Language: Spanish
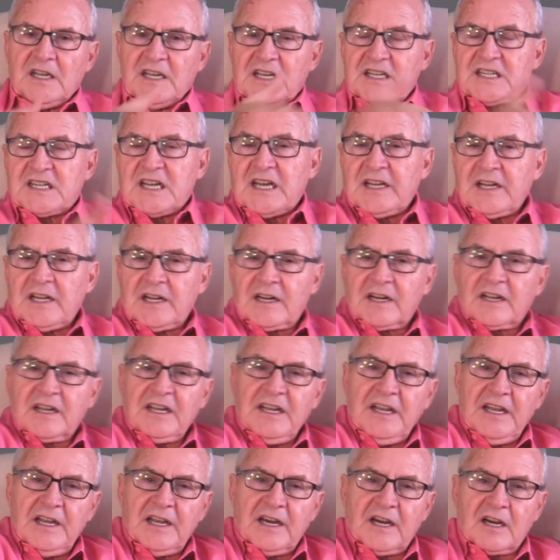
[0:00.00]
esa
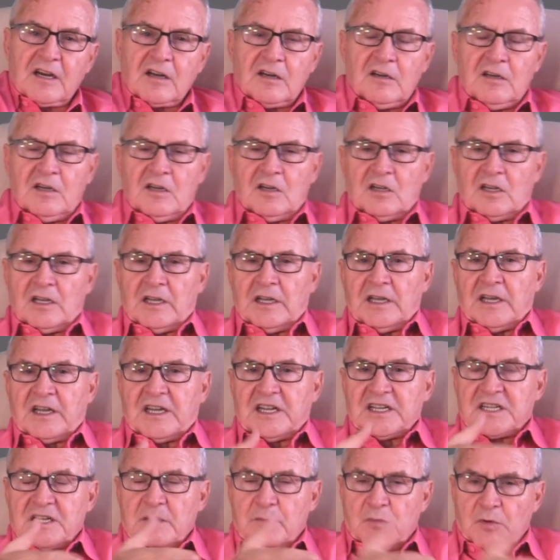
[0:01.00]
energía
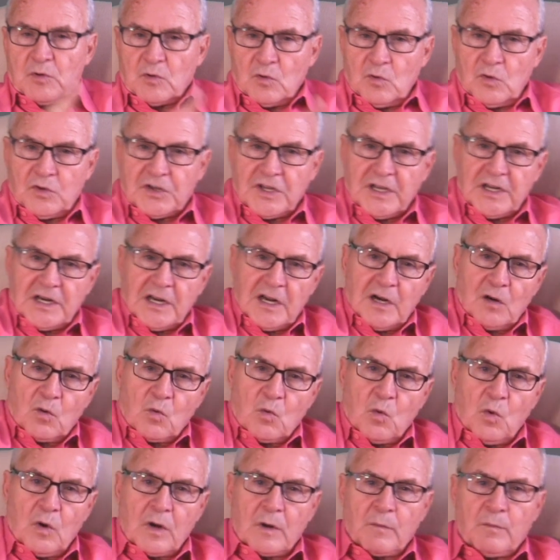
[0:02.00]
eh, que se produce en el
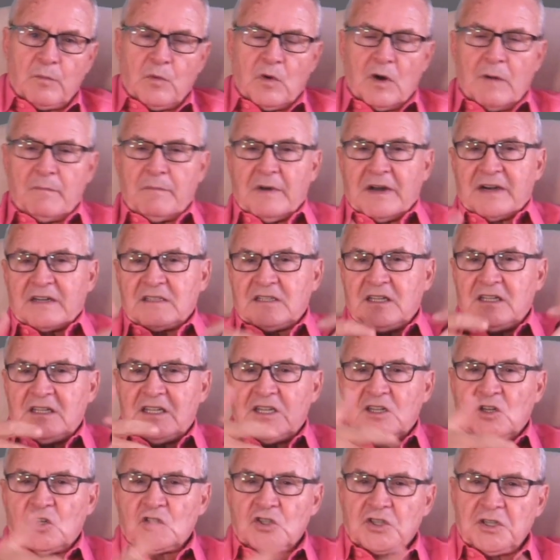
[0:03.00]
cuerpo a partir
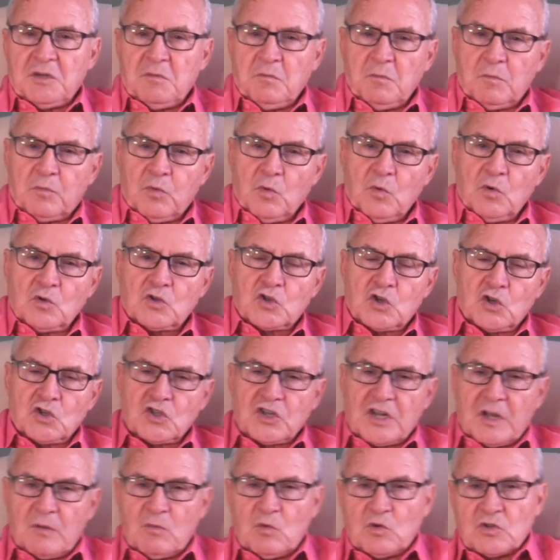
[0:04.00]
de los
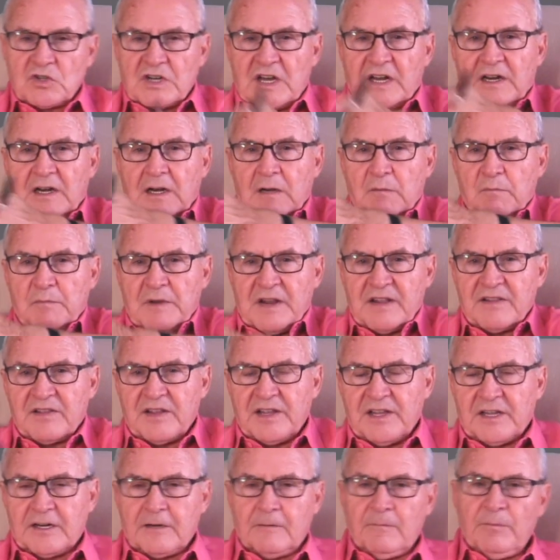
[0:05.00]
impulsos que buscan el
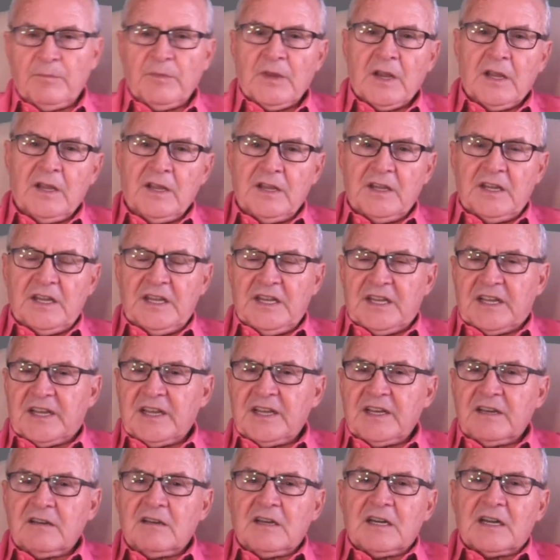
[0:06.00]
placer y
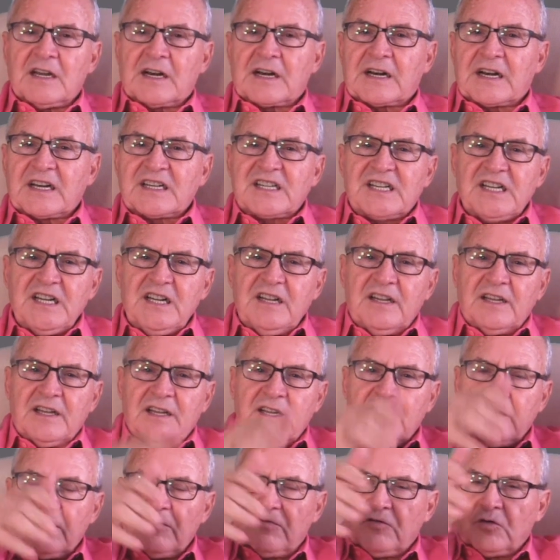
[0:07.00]
que
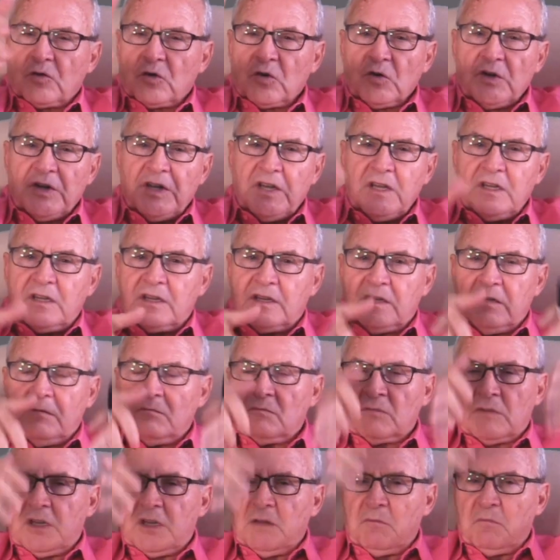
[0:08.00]
reside Freud
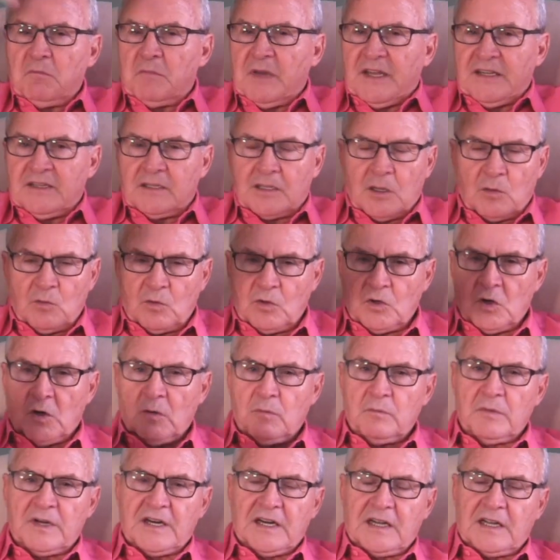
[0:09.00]
inventa un
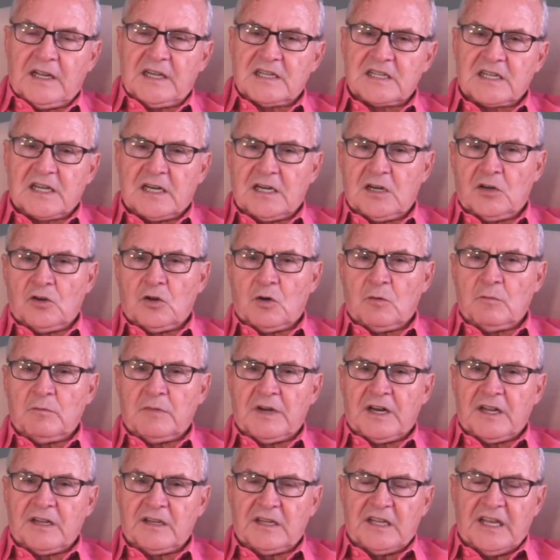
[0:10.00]
nombre que es el
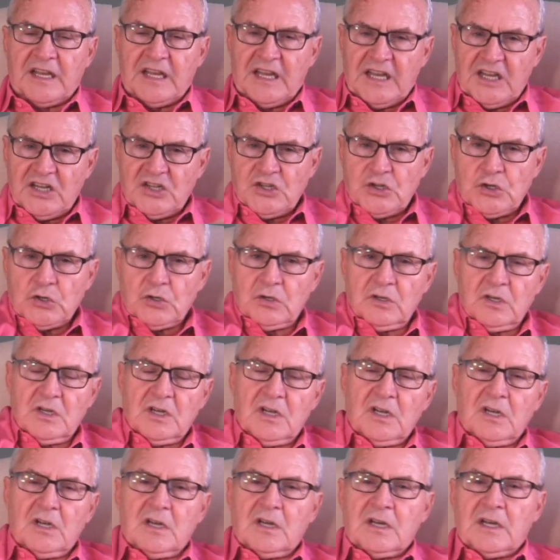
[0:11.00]
nombre de ello,
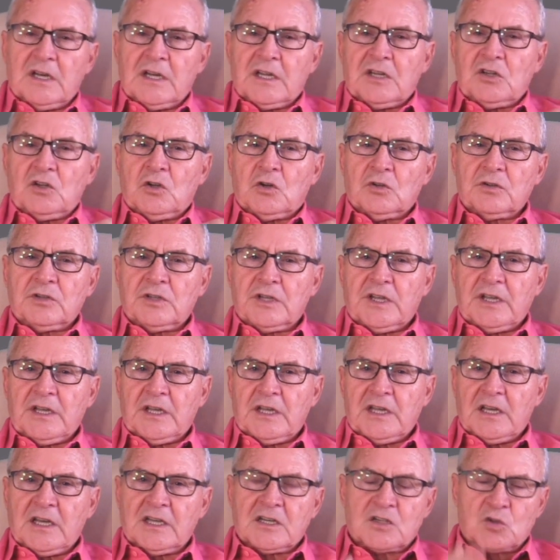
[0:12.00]
eh,
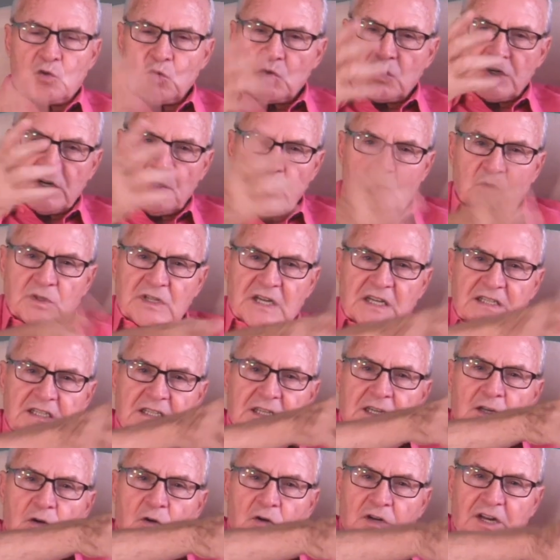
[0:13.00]
donde en su
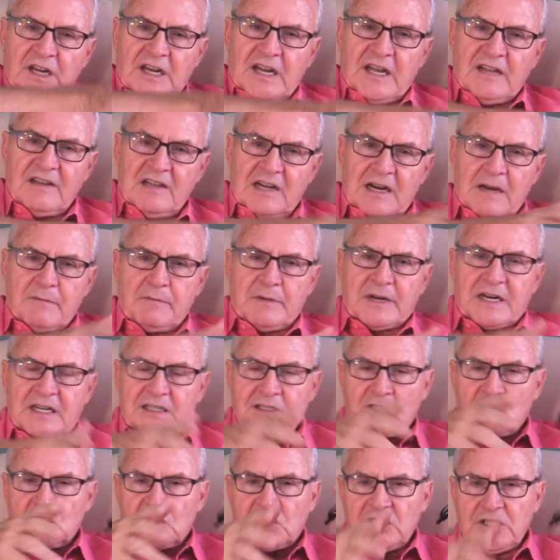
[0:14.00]
segunda teoría del
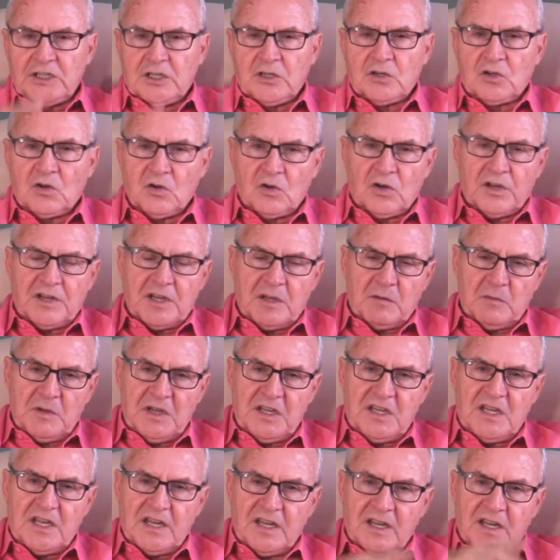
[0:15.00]
aparato psíquico, que
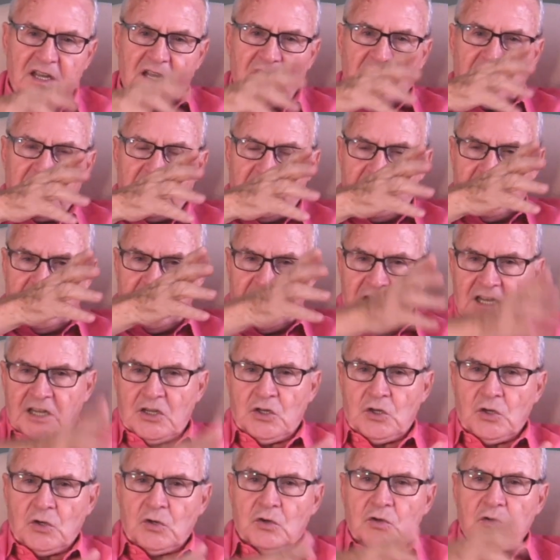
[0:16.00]
divide en
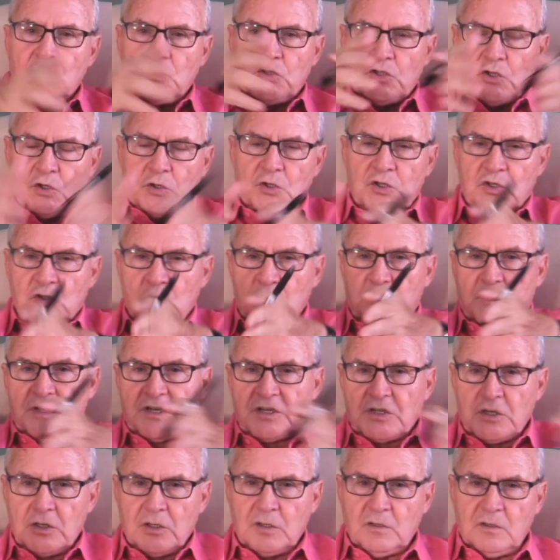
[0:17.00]
ello, yo y
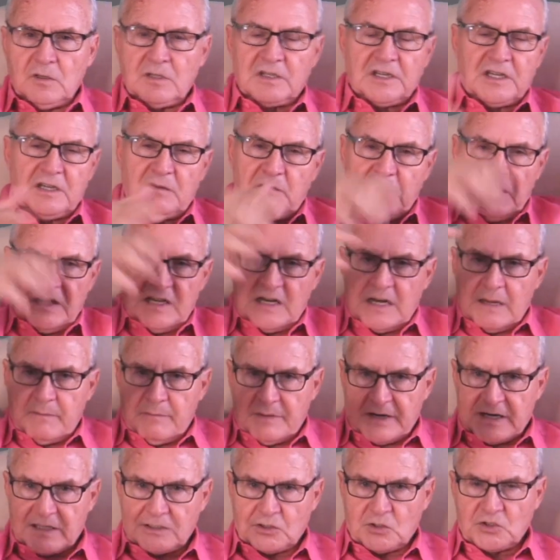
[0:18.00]
superyo, divide el
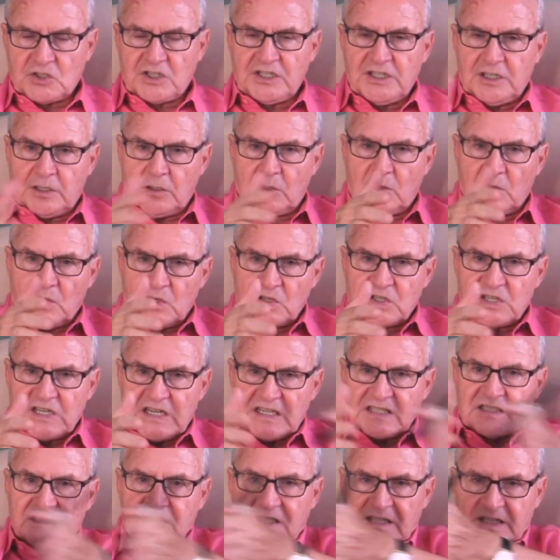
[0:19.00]
aparato psíquico en
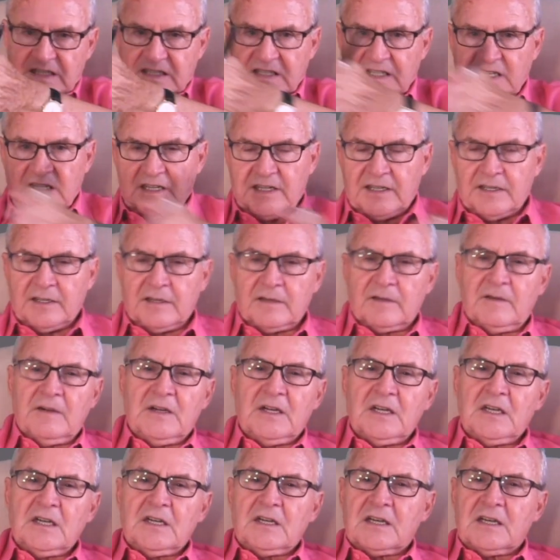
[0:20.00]
esas tres, eh,
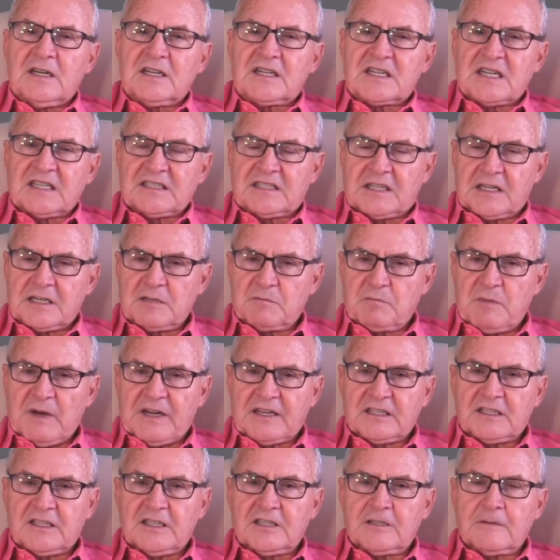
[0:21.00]
esas tres
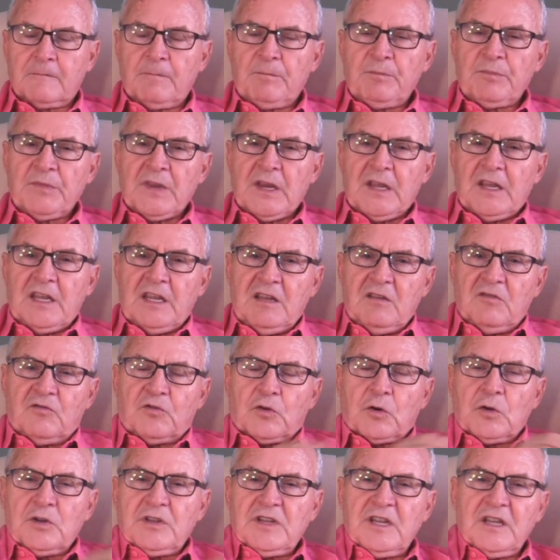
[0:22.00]
partes, y
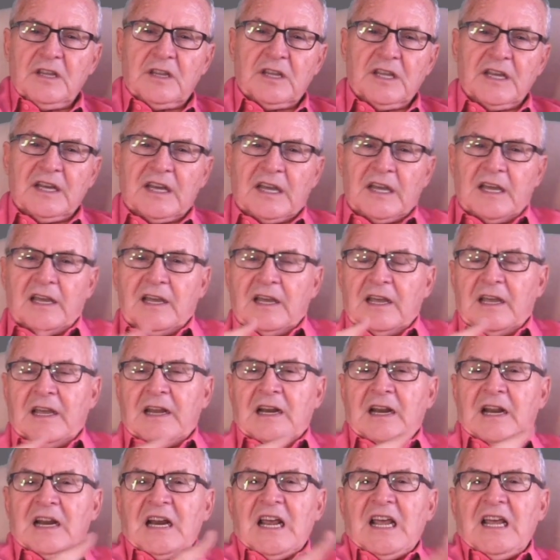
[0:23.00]
Freud dice que
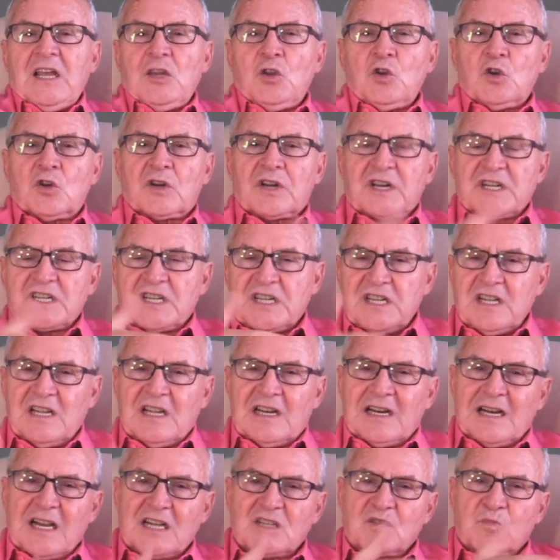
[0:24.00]
en el ello
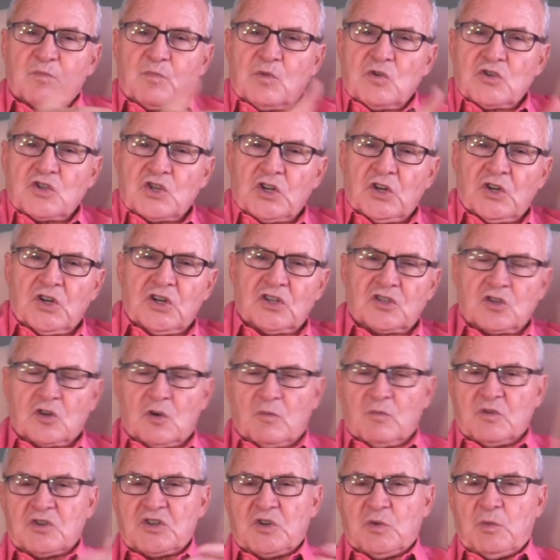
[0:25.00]
residen las pulsiones,
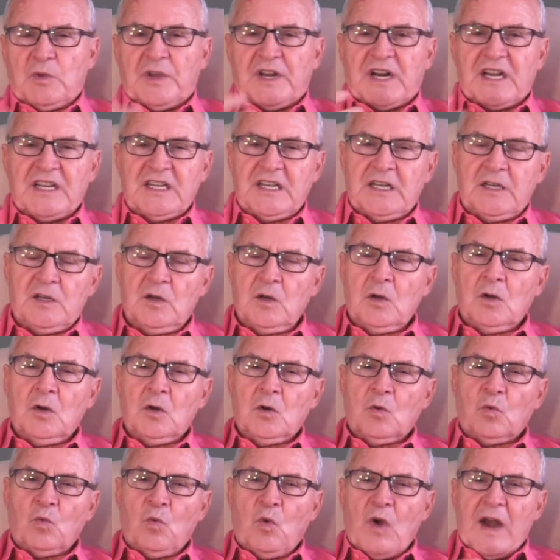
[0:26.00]
como si hubiera allí
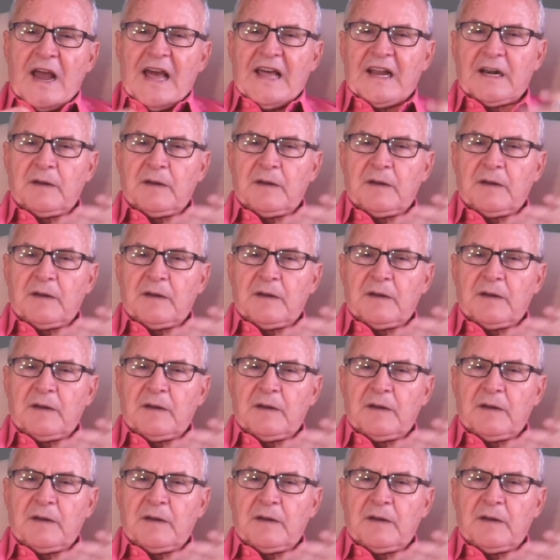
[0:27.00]
un